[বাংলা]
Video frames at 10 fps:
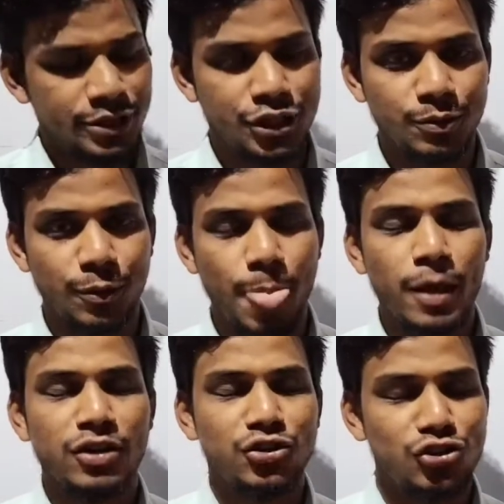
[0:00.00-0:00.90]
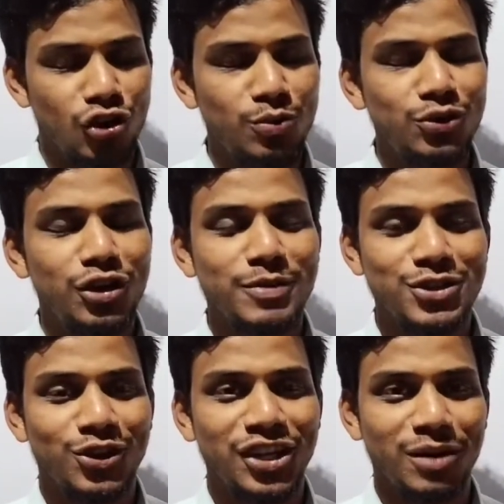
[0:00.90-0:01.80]
শিখব তো চলো বন্ধুরা
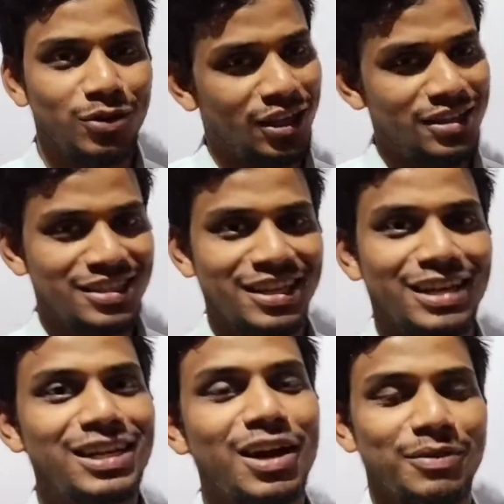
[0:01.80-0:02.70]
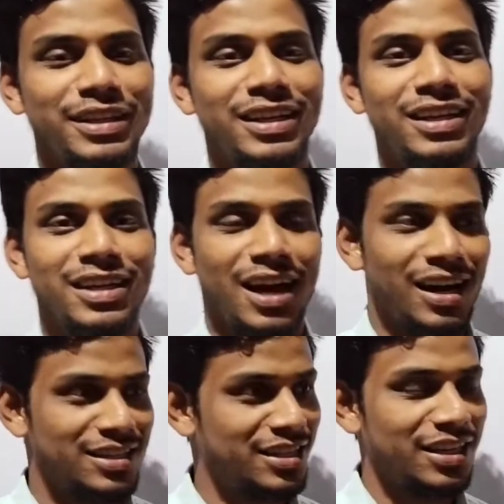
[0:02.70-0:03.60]
বেশি কথা না বলে শেখা যাক আমাদের
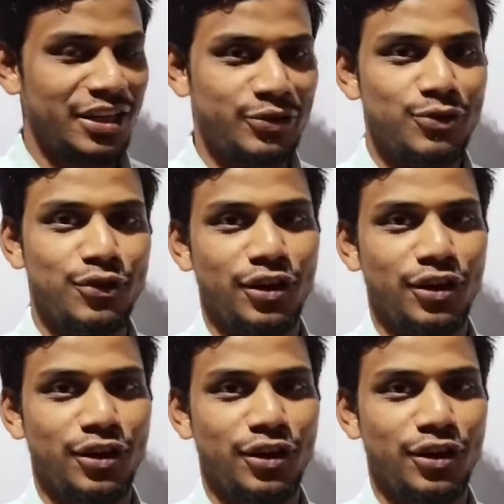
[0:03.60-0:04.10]
আজকের এই গুণ